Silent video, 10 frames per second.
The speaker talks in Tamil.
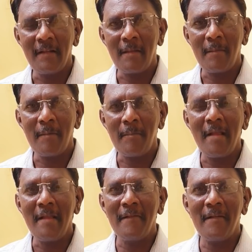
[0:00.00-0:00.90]
இல்லாமல்
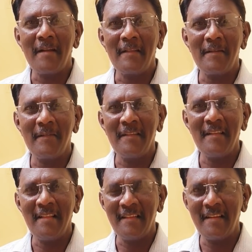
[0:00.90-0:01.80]
பைக் வேகத்தில் வந்து
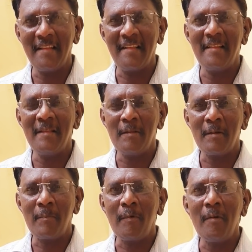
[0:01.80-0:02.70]
ஏற்றிட்டு
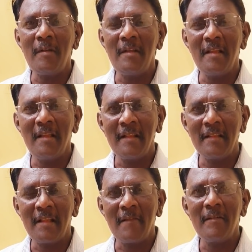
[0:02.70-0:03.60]
இருக்குது போட்டி
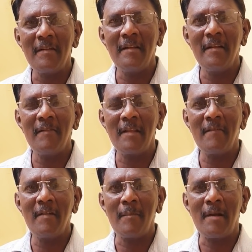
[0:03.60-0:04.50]
எந்த அளவுக்கு
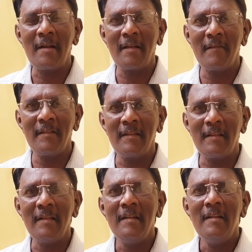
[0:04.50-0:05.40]
விரைவில் மக்களை வந்துட்டு